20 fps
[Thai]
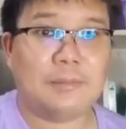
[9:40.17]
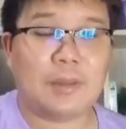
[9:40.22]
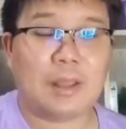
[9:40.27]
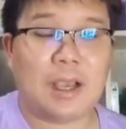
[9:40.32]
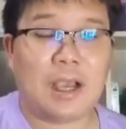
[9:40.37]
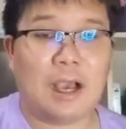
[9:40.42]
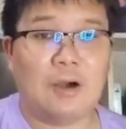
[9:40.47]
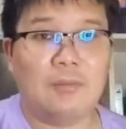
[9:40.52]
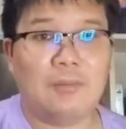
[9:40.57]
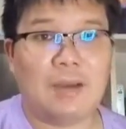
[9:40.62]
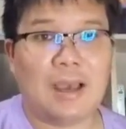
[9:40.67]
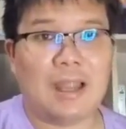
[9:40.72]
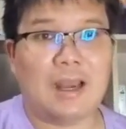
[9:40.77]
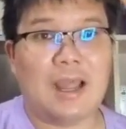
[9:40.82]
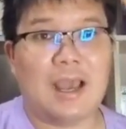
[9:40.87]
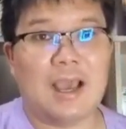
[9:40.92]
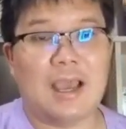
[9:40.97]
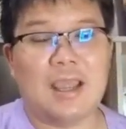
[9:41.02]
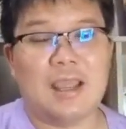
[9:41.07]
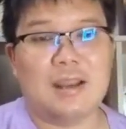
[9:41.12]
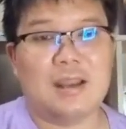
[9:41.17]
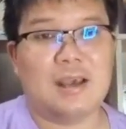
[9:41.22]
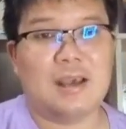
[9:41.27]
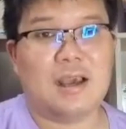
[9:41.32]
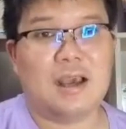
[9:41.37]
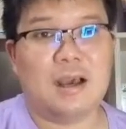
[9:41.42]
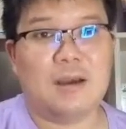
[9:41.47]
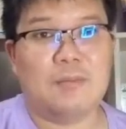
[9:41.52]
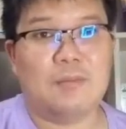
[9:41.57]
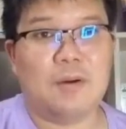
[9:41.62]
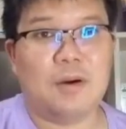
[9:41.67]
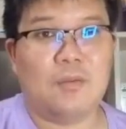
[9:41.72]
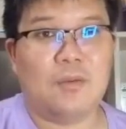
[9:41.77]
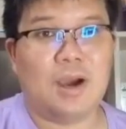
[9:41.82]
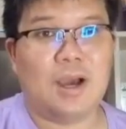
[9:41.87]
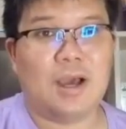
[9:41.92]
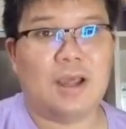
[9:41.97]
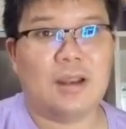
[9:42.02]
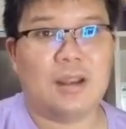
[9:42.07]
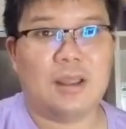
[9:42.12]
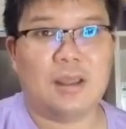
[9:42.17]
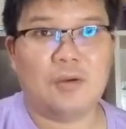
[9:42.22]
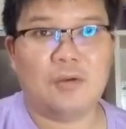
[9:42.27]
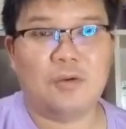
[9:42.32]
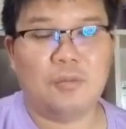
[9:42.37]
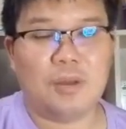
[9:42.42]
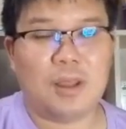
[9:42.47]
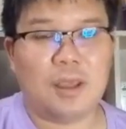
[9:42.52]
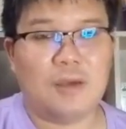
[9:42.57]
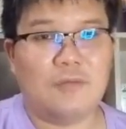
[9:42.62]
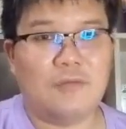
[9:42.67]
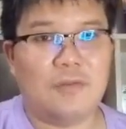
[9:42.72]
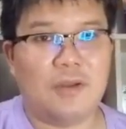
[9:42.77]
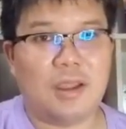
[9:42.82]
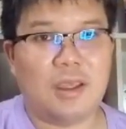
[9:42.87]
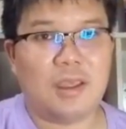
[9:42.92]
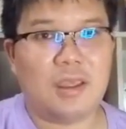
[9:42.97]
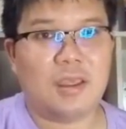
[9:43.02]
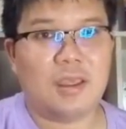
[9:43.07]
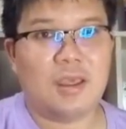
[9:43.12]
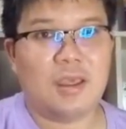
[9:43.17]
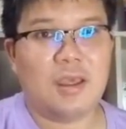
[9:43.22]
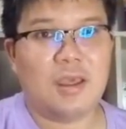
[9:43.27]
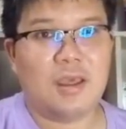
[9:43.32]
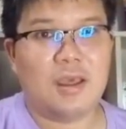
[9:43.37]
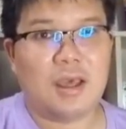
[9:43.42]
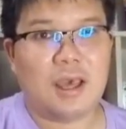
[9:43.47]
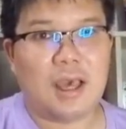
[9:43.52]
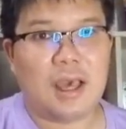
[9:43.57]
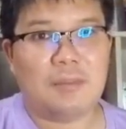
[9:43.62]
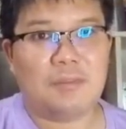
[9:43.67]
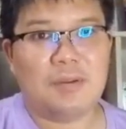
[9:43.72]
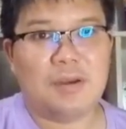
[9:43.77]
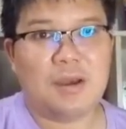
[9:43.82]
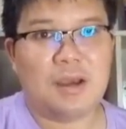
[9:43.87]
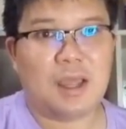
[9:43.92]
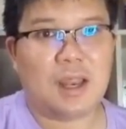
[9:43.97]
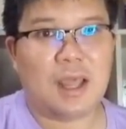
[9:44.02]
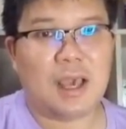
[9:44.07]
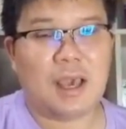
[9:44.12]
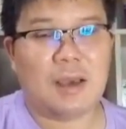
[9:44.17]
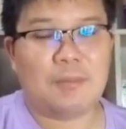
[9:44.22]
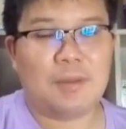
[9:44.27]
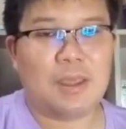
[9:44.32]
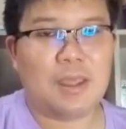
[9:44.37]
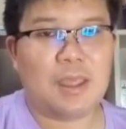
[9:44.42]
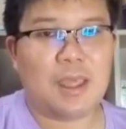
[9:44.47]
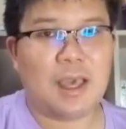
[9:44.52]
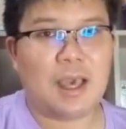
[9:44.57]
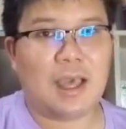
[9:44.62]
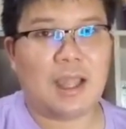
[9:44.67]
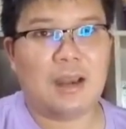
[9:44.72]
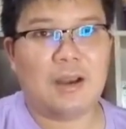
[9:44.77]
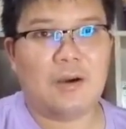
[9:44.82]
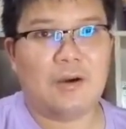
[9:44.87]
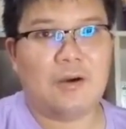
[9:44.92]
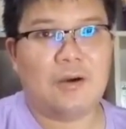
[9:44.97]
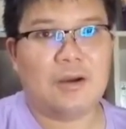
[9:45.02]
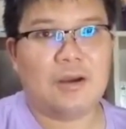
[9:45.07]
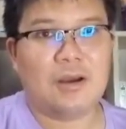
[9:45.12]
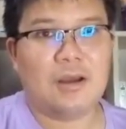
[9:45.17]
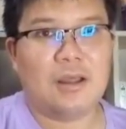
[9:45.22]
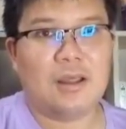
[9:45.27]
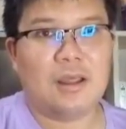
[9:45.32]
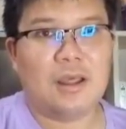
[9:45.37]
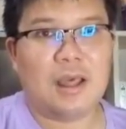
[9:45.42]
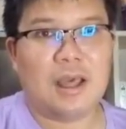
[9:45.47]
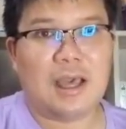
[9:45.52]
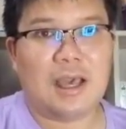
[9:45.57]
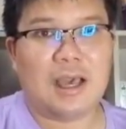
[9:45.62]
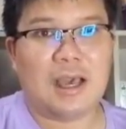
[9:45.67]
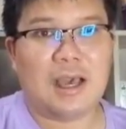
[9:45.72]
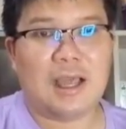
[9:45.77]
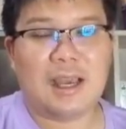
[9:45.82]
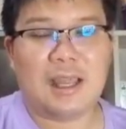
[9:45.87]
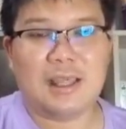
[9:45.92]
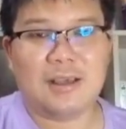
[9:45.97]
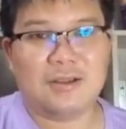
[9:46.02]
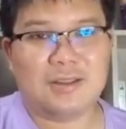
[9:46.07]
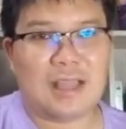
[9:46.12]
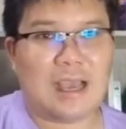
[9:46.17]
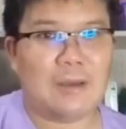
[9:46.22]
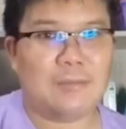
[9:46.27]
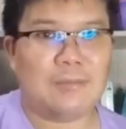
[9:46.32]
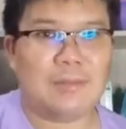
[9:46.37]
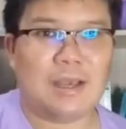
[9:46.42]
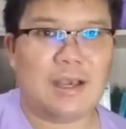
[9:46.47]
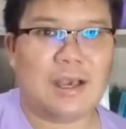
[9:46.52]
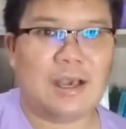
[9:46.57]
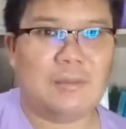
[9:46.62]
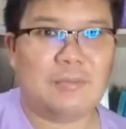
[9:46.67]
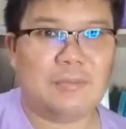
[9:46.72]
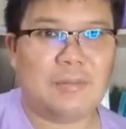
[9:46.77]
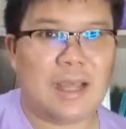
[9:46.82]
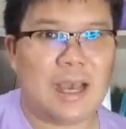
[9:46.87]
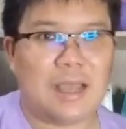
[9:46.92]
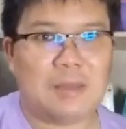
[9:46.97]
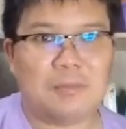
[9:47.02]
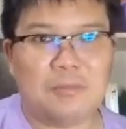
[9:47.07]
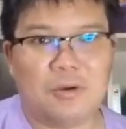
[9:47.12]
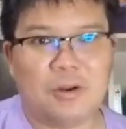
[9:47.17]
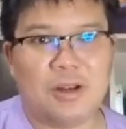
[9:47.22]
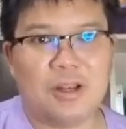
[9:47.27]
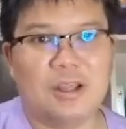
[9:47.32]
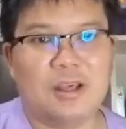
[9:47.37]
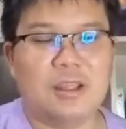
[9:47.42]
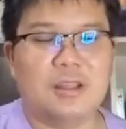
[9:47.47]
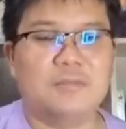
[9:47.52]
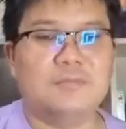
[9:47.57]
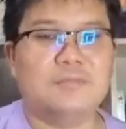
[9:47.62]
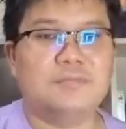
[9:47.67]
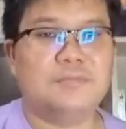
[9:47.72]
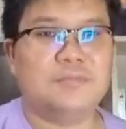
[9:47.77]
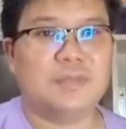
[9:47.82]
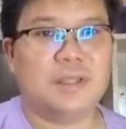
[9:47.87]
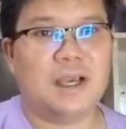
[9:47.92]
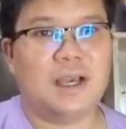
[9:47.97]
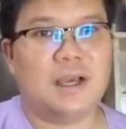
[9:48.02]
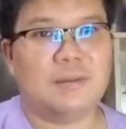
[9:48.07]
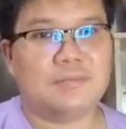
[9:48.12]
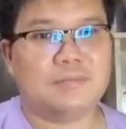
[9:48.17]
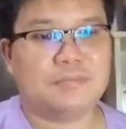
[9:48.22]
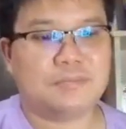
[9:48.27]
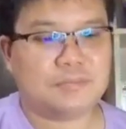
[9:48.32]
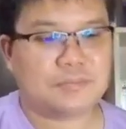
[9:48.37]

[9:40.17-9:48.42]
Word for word: เข้ามาได้นะครับ เพราะว่าในกลุ่มนี้ฟรี หาเพื่อน หาพี่หาน้อง หาอะไรก็ตามนะครับ ได้หมดเลยนะครับ